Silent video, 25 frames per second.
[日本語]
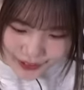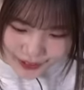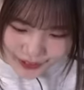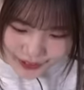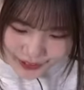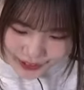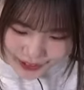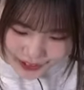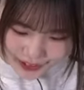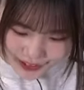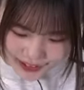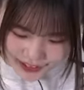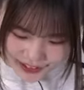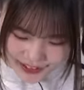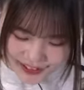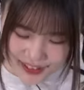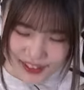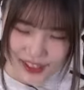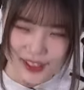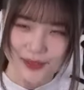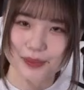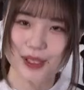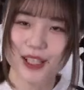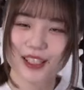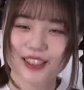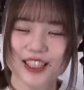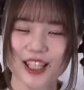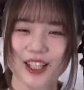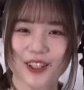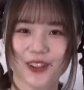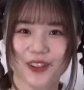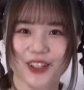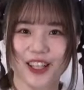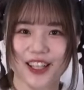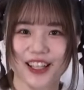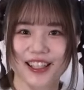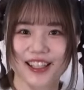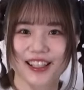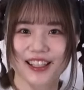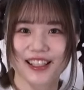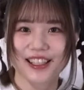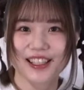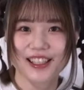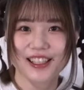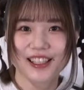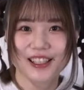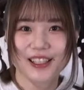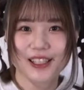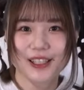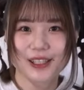ね、返してしまったので
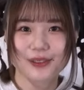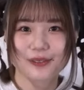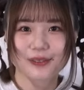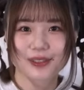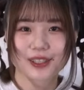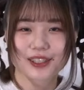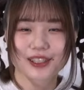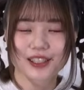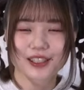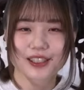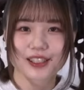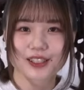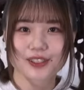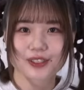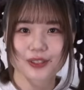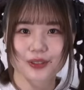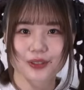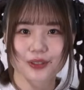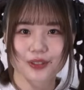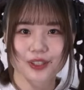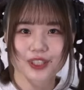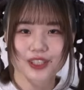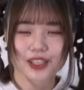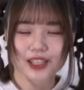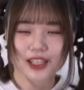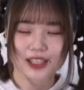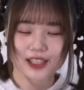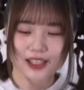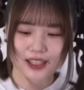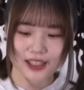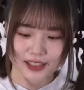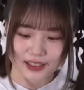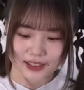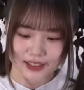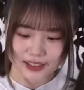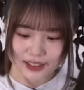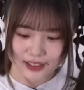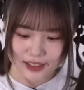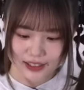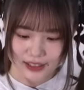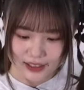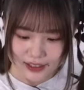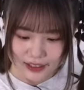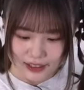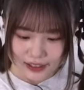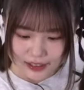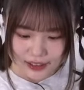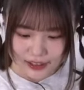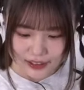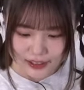またねちょっと機会があったら
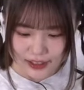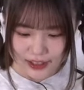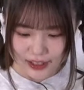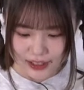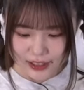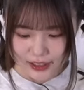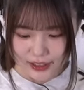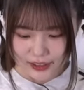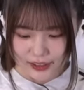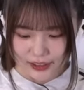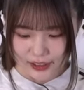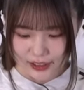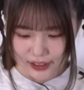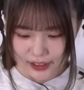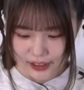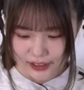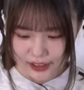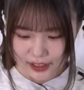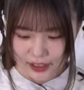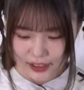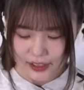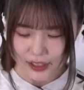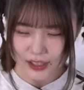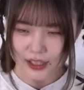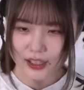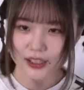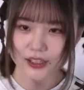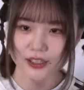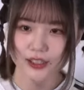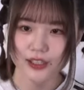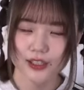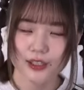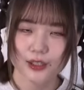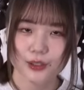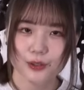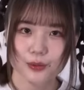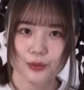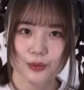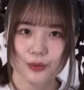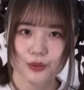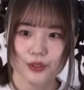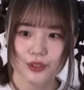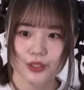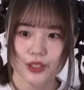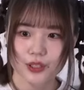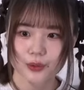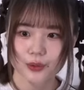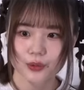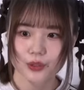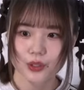来ていただきたいなって思っ
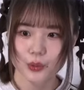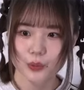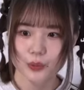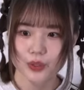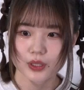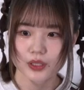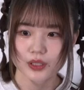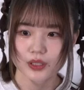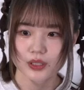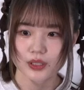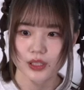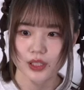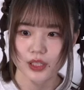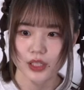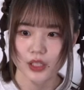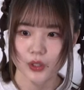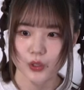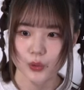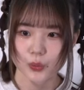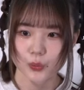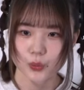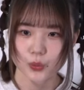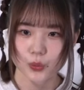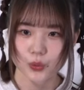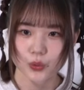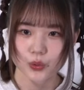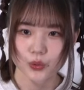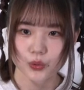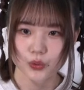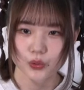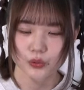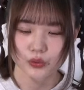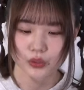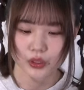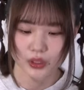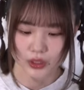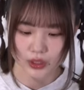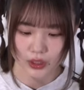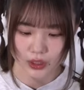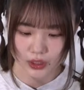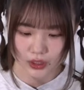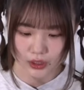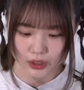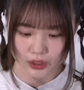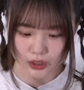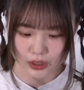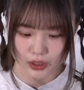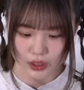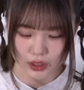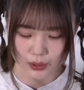ておりますけれども、そんな
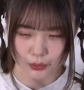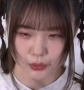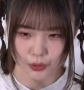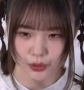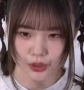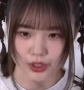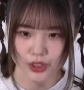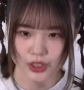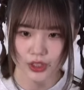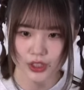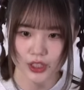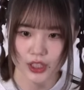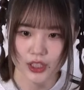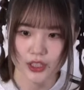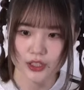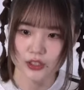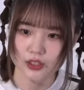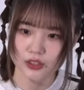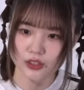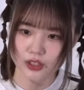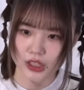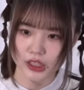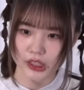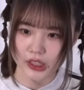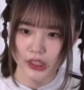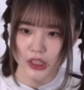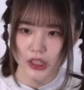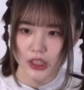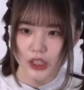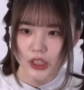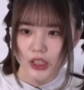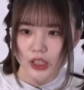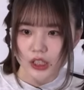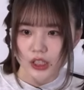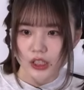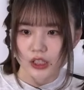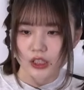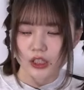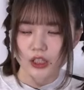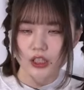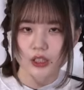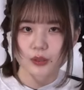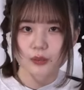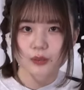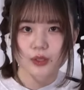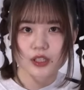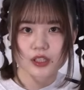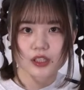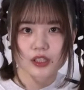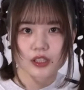感じでもうしがつになり
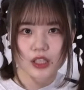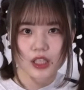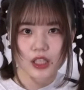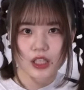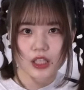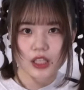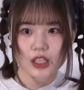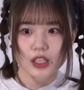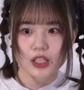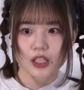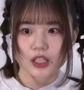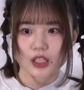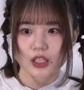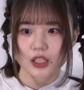まして、